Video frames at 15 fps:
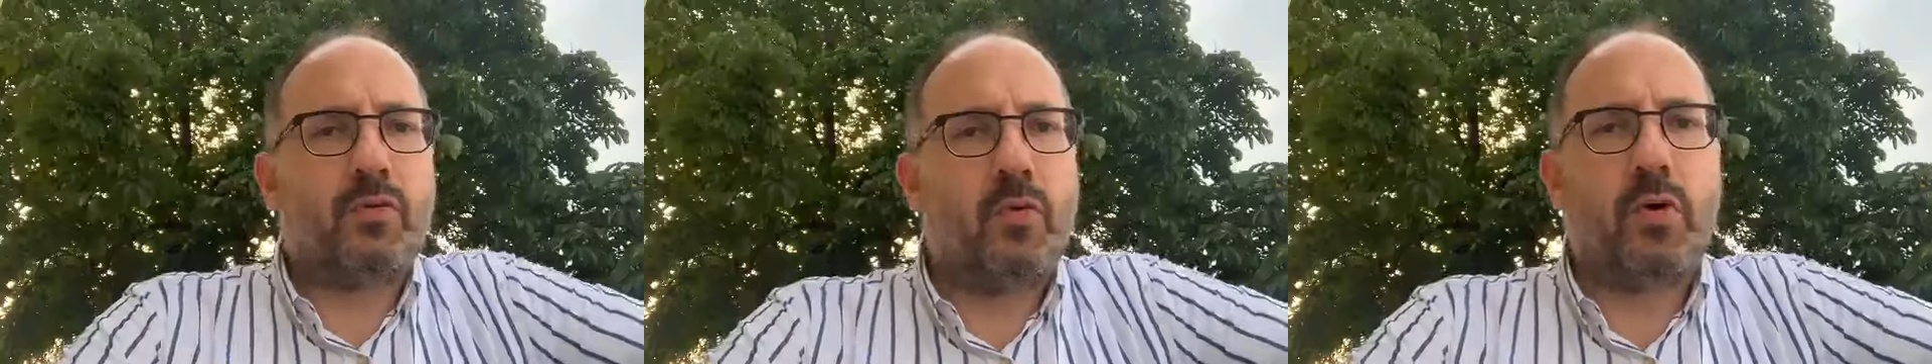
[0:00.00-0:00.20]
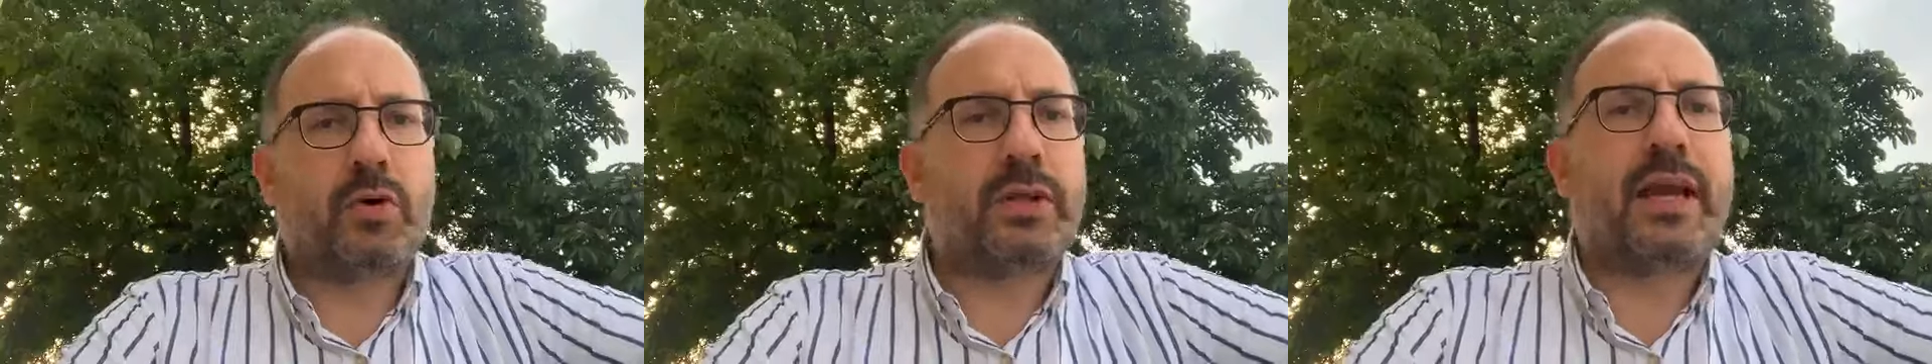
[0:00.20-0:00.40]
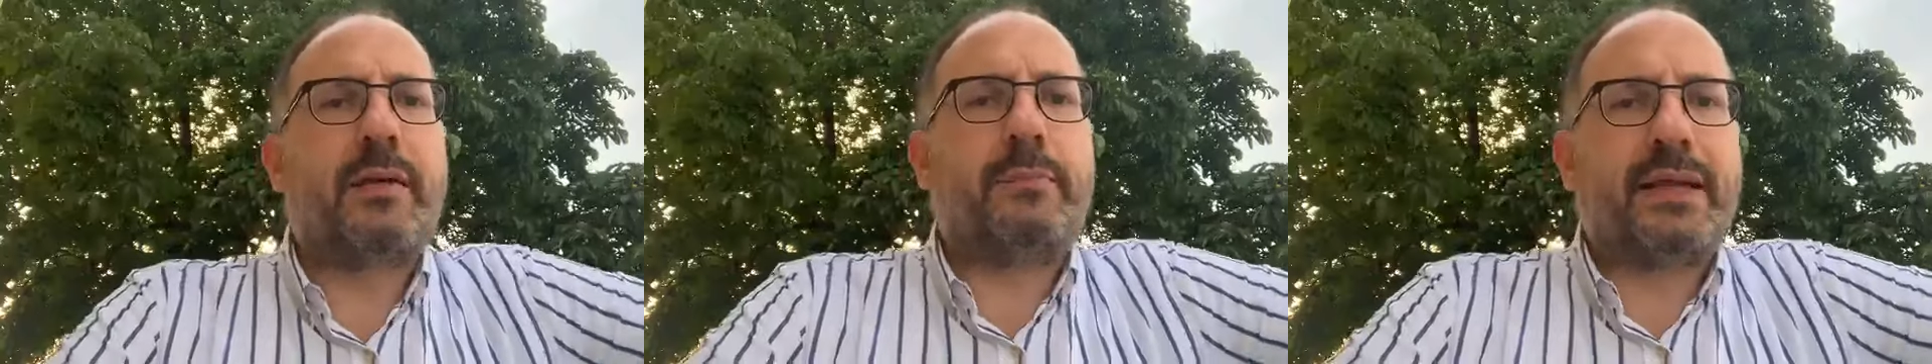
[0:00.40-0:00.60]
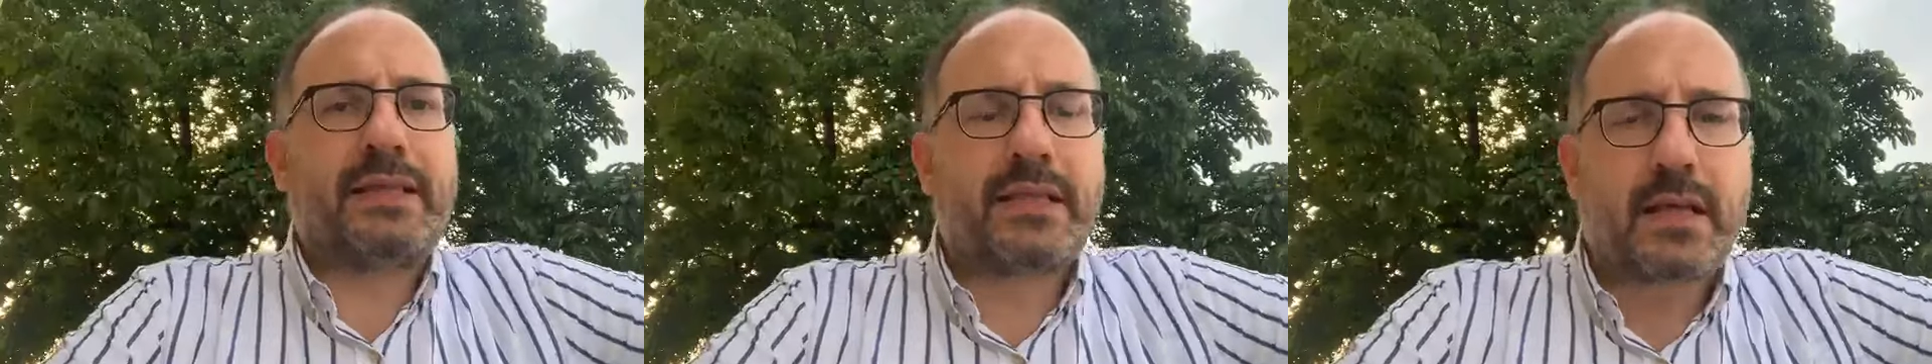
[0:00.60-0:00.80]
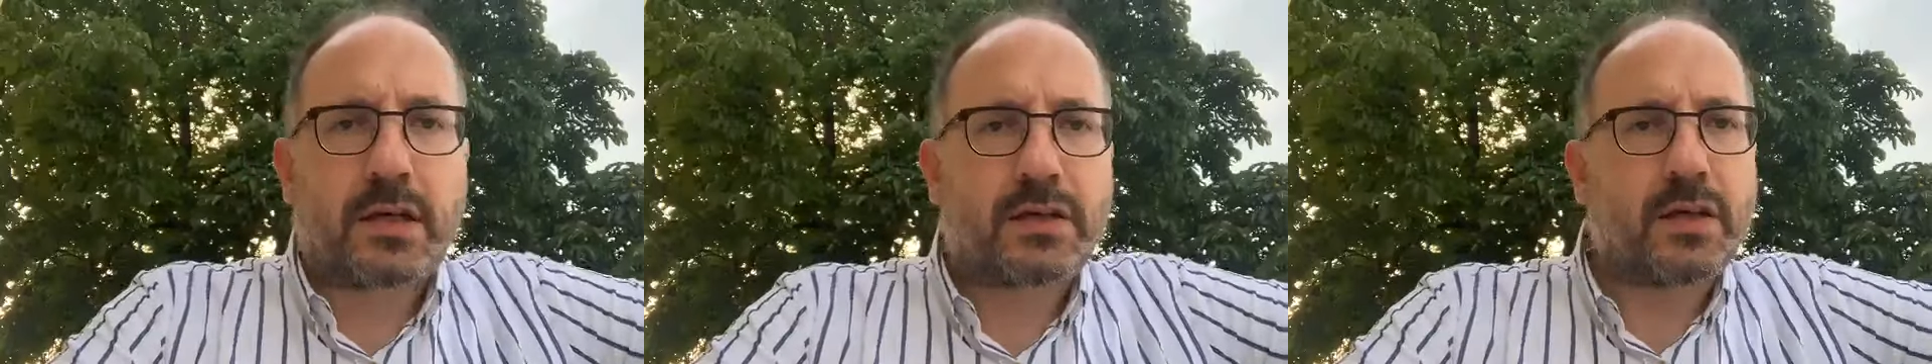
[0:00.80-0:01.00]
2-3 in
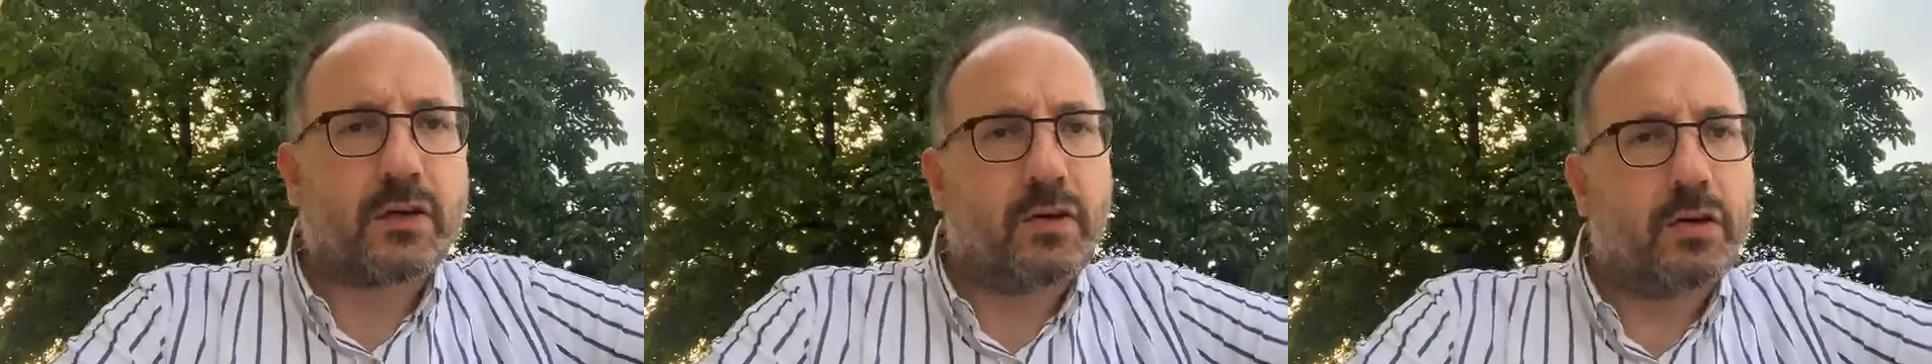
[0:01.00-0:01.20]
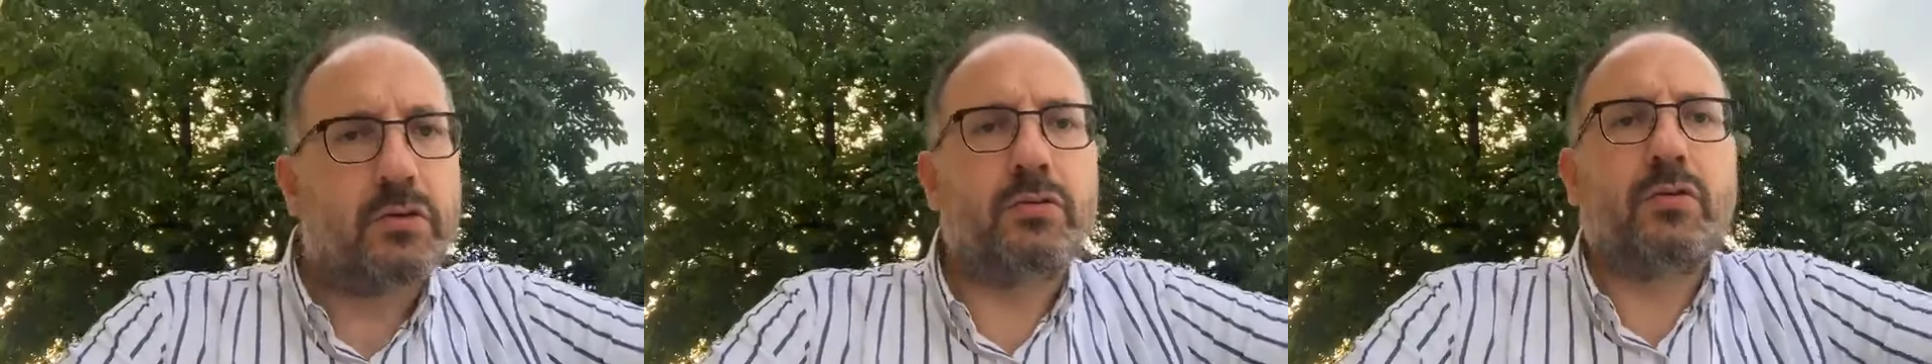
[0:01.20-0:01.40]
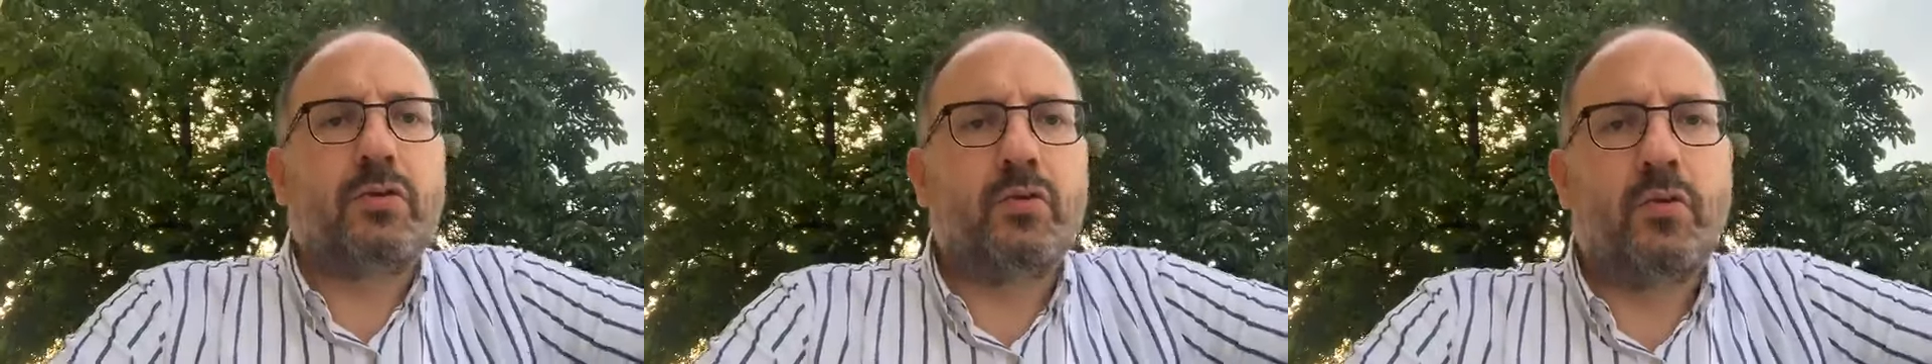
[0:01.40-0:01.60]
piazza San Secondo,